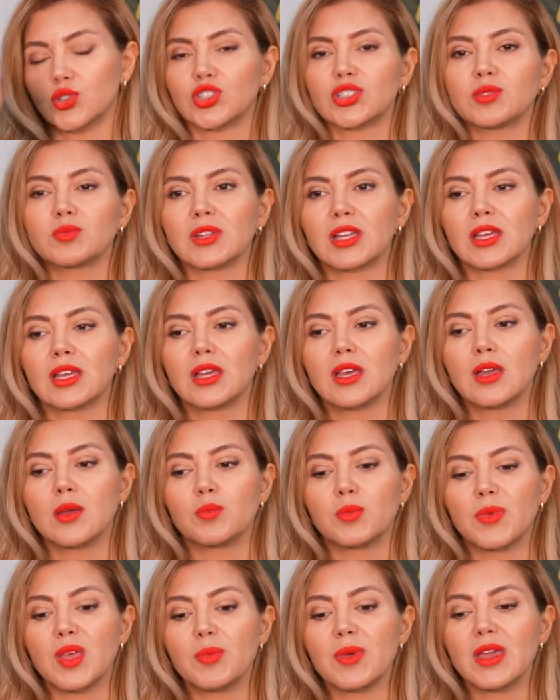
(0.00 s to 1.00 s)
Şimdi
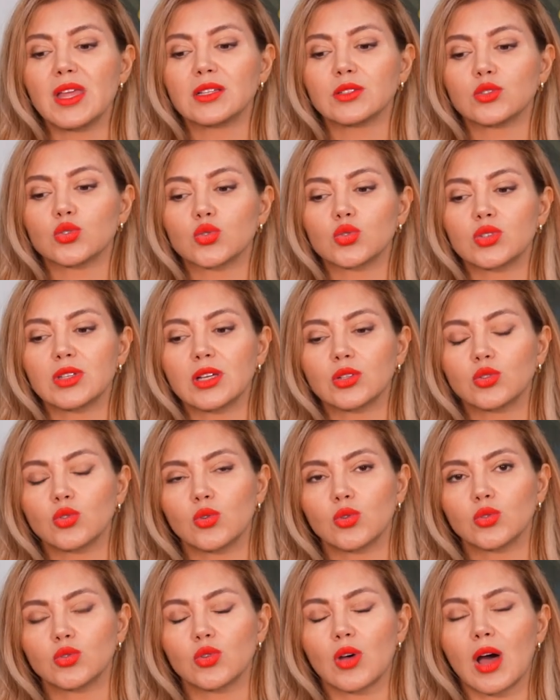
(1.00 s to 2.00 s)
bebeğiniz suya
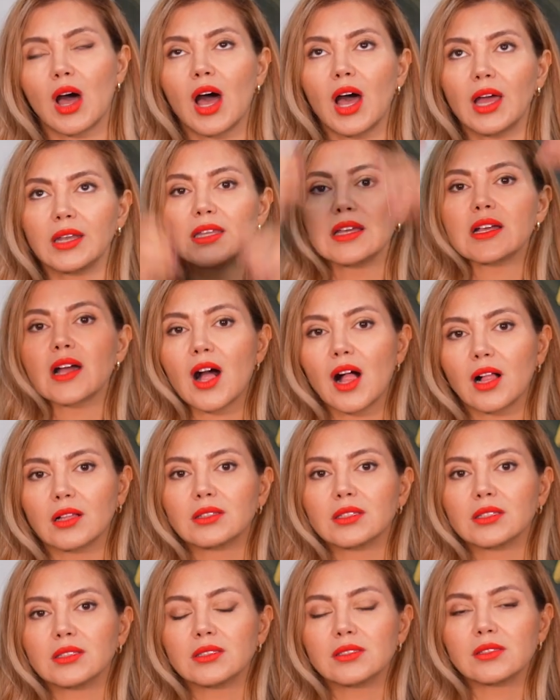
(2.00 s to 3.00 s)
doğdu, ani
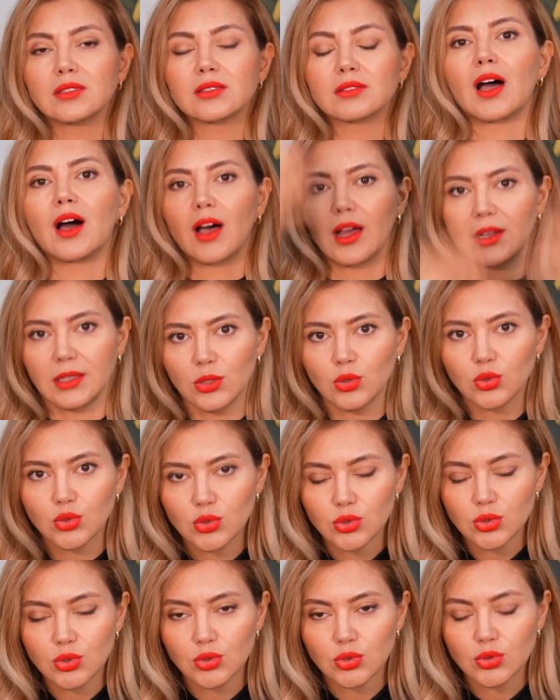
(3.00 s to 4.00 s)
kalktınız, ani
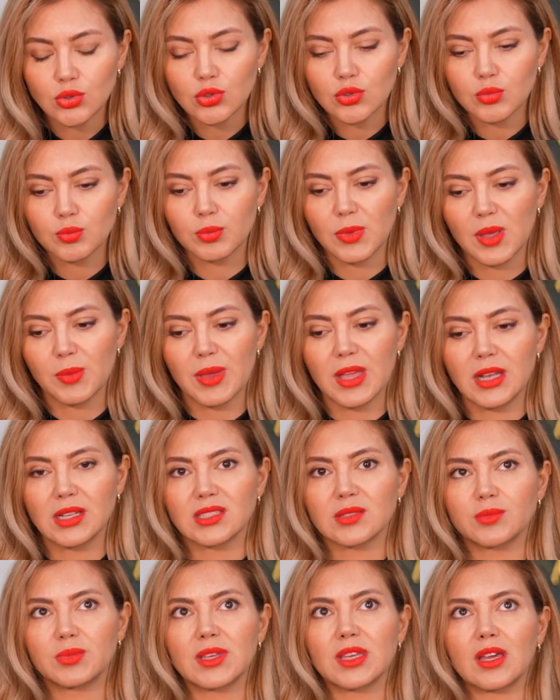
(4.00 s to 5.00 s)
oturdunuz.
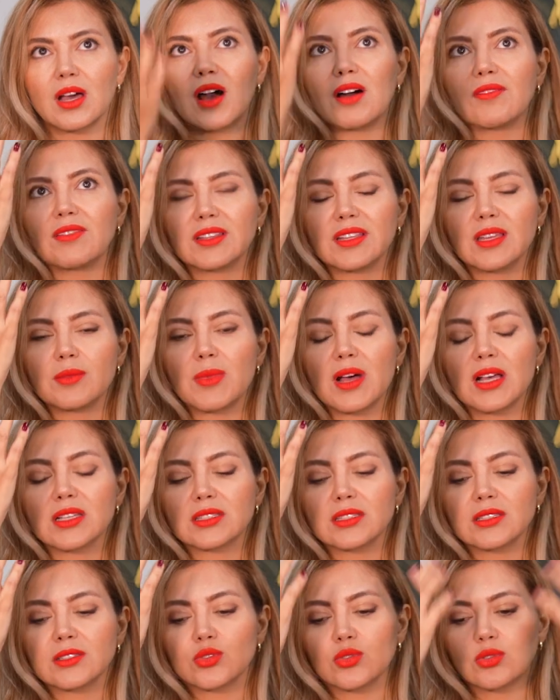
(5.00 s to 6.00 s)
Bebeğiniz bir hava
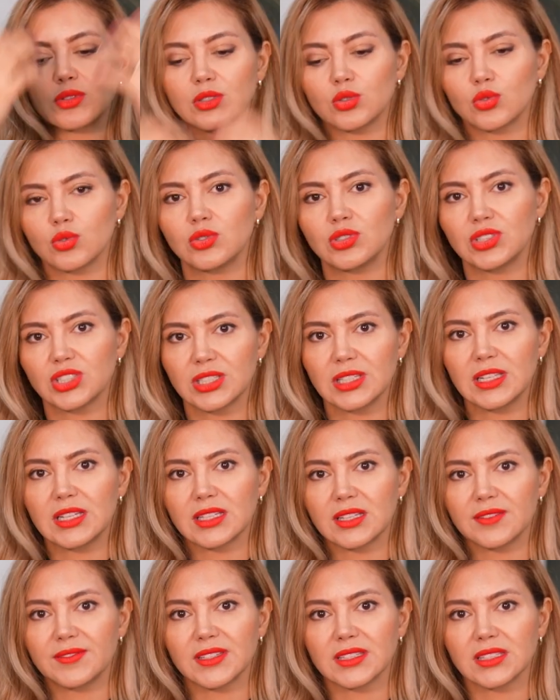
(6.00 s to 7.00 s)
teması sonra suyun içinde
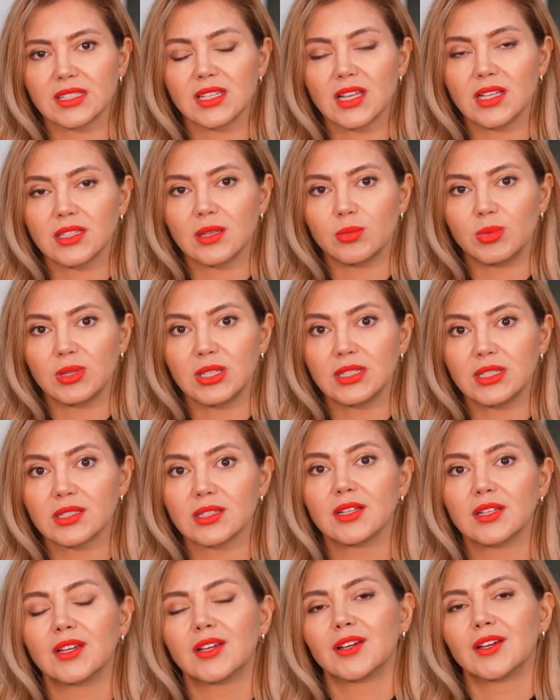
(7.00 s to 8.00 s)
ilk nefesini alabilir.
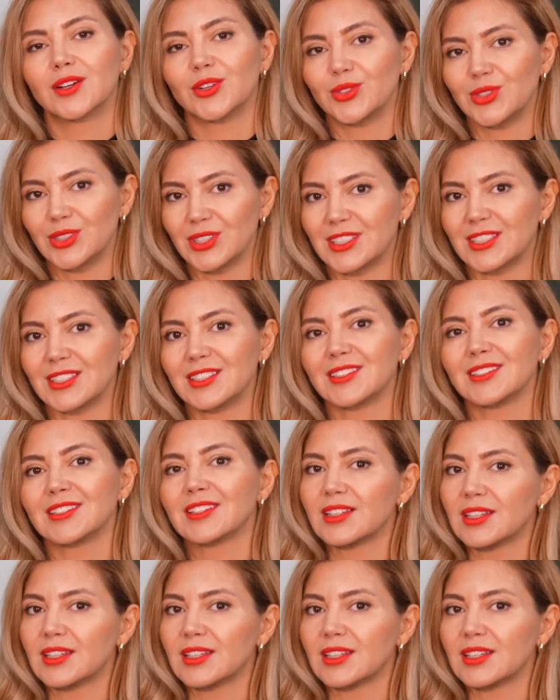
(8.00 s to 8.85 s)
Onun için